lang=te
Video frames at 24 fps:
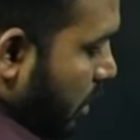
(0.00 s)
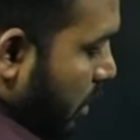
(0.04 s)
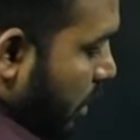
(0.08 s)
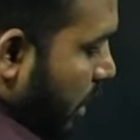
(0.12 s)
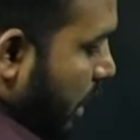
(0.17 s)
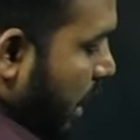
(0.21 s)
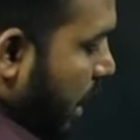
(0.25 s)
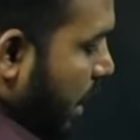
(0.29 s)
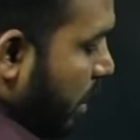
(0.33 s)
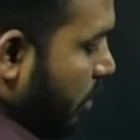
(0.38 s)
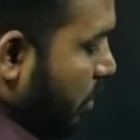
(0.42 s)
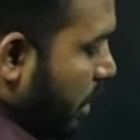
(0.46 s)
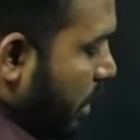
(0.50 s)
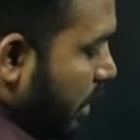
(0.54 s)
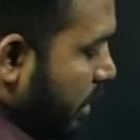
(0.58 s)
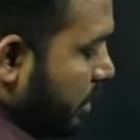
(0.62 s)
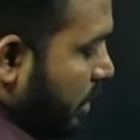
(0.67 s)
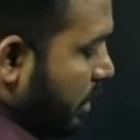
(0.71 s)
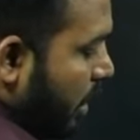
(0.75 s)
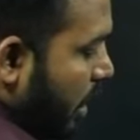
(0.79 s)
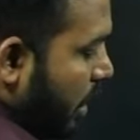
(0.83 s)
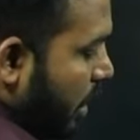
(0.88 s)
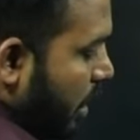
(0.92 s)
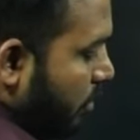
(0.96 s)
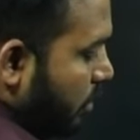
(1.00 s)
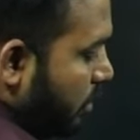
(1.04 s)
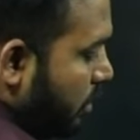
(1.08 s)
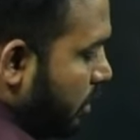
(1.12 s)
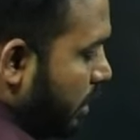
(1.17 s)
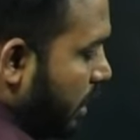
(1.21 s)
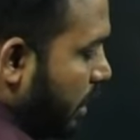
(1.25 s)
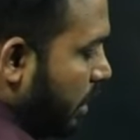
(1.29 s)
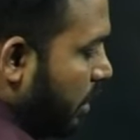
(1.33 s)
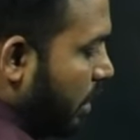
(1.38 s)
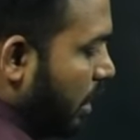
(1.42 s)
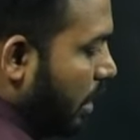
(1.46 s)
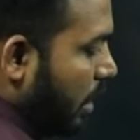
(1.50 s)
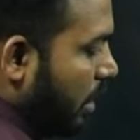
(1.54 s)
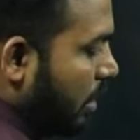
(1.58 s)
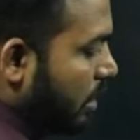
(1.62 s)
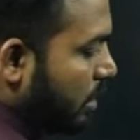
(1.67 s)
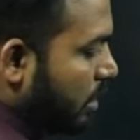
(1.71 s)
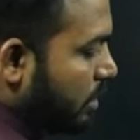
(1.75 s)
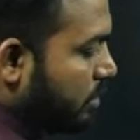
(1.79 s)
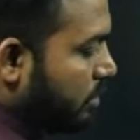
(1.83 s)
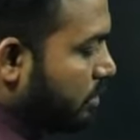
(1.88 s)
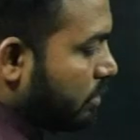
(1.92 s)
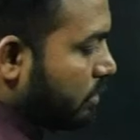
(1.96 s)
డయాగోనల్స్ లాగా వచ్చినాయి
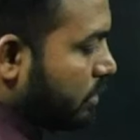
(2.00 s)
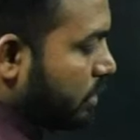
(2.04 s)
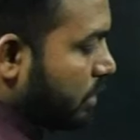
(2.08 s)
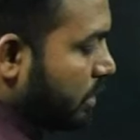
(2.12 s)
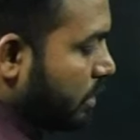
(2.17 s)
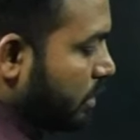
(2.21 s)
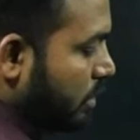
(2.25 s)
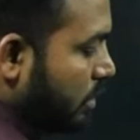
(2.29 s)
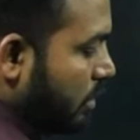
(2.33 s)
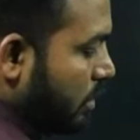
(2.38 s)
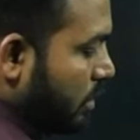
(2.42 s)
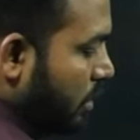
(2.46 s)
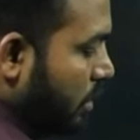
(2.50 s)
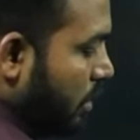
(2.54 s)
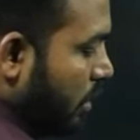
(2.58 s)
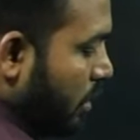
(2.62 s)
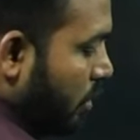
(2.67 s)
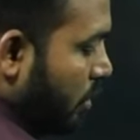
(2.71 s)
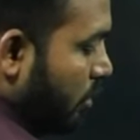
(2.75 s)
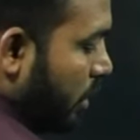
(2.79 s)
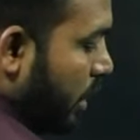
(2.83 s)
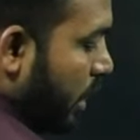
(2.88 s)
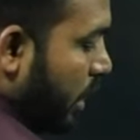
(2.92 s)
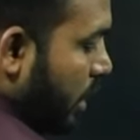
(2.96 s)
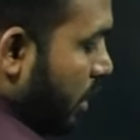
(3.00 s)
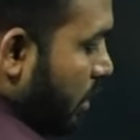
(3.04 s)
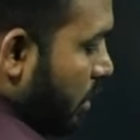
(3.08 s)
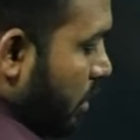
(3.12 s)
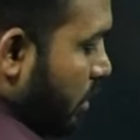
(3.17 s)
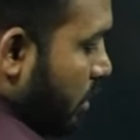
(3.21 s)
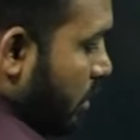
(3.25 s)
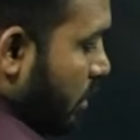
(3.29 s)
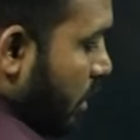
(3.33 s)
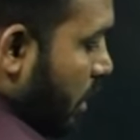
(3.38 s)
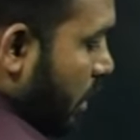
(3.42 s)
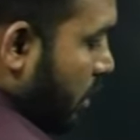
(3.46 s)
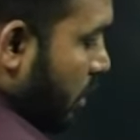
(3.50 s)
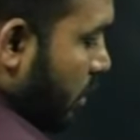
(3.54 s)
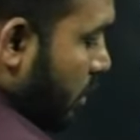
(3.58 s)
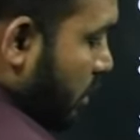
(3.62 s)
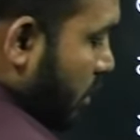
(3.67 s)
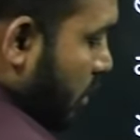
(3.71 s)
కార్నర్స్ నుంచి ఓకేనా డన్